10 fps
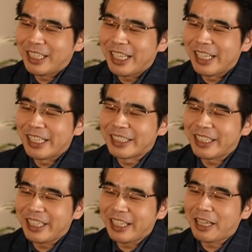えー、
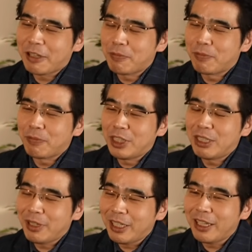最適解を
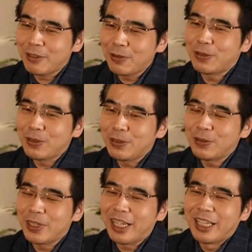導き出そうという
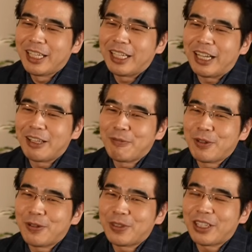ような歩み
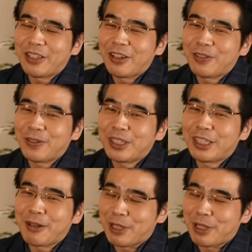寄りをしてくれる人だったら、